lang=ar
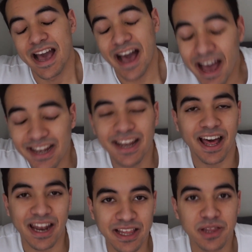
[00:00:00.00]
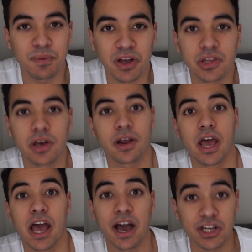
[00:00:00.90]
هقلل على قد ما اقدر
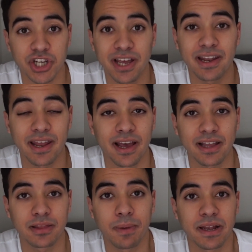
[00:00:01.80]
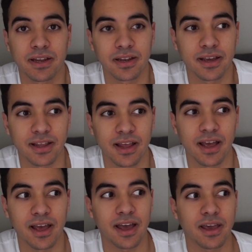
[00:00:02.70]
عشان انا خدت بالي ان
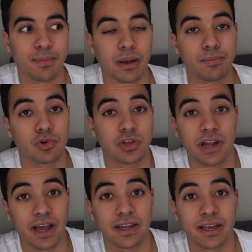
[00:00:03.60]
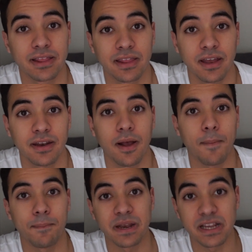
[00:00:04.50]
كده هيبقى البروتين عالي جدا
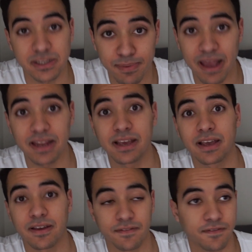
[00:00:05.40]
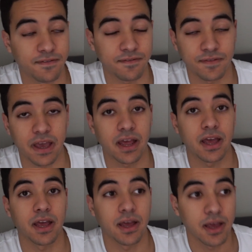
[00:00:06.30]
بالنسبه لي ك...
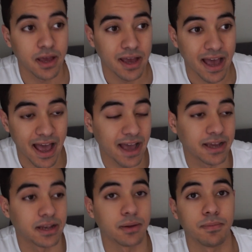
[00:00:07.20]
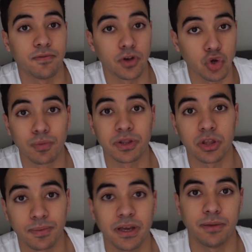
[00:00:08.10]
كاكل في اليوم
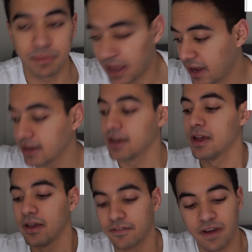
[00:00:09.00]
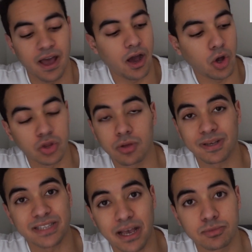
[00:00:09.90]
الطبيعي بتاعي فهحط
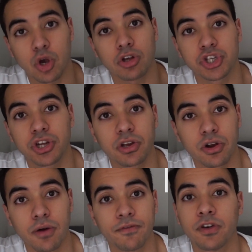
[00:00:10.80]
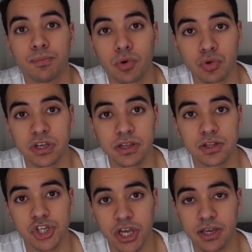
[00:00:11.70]
بس 25 جرام في
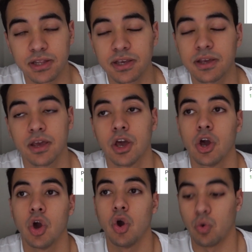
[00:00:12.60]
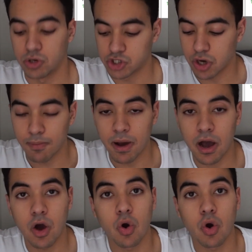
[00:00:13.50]
البروتين شيك دي واشربها